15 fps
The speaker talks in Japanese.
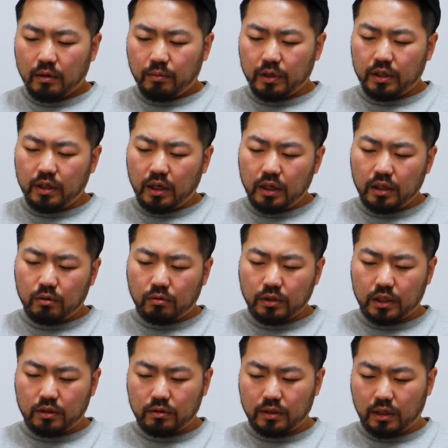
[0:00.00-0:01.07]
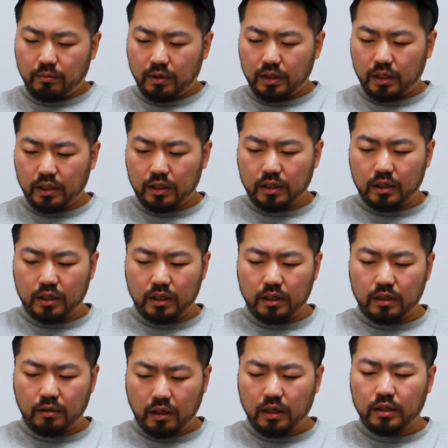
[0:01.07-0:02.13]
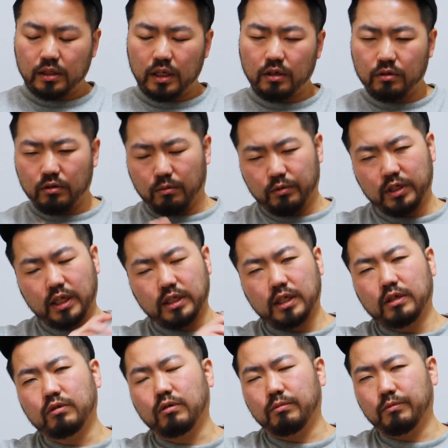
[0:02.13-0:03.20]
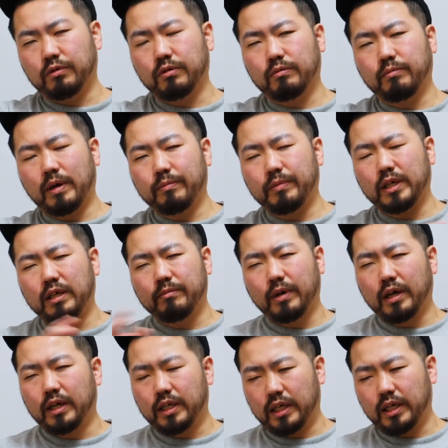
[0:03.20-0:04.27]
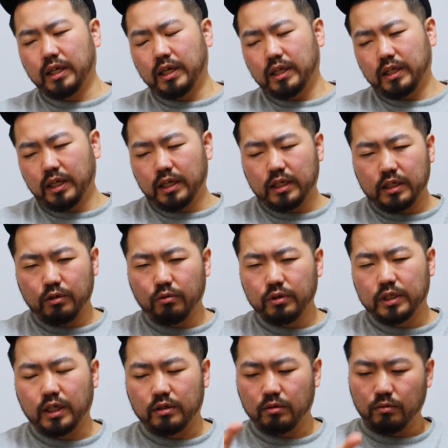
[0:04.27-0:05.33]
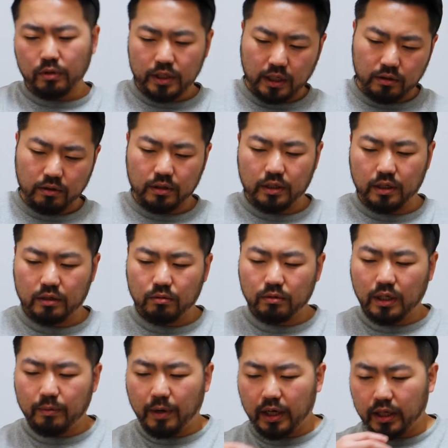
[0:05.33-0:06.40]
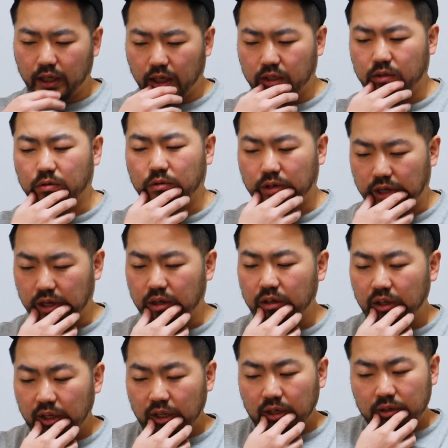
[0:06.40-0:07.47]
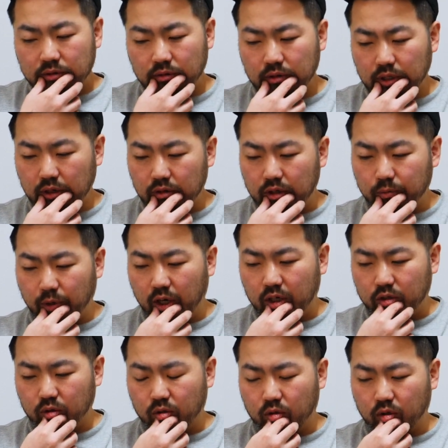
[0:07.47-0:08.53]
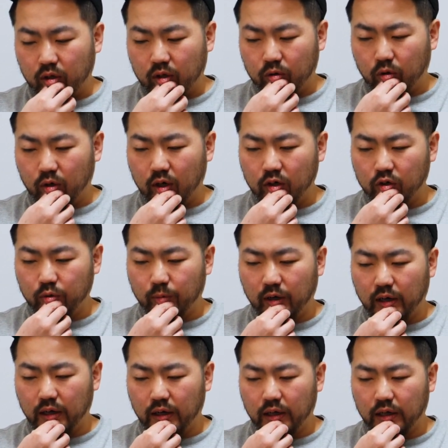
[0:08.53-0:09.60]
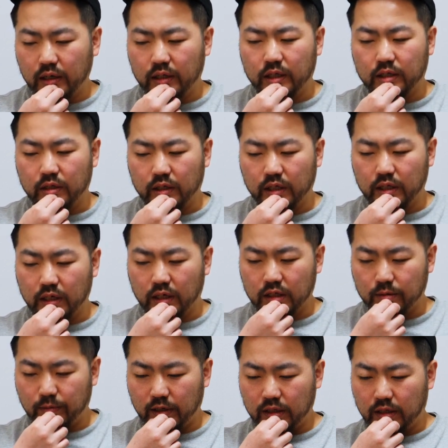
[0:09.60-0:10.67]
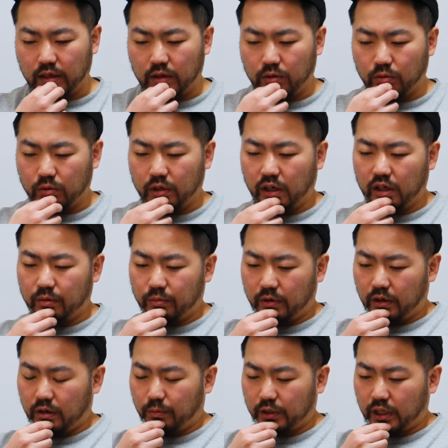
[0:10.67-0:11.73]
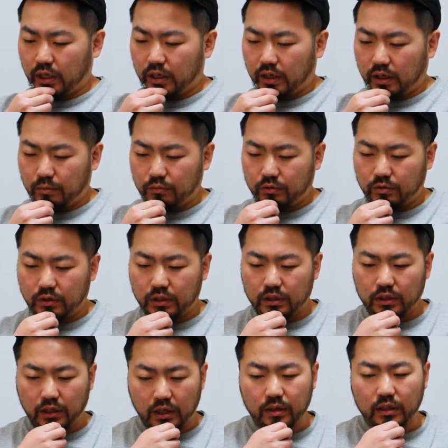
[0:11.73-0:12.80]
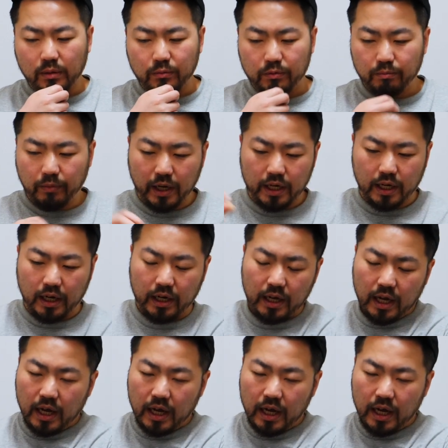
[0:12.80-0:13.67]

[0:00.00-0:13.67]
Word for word: まあ、意外にこんな13万人気、ね、前走も前々走も、まあ、右回りで4着5着ってそんなに負けてないんですよね。それなのにまあちょっとあの他の馬に人気が集まってるようであれば、まあ、展開向いて、ね、多分前が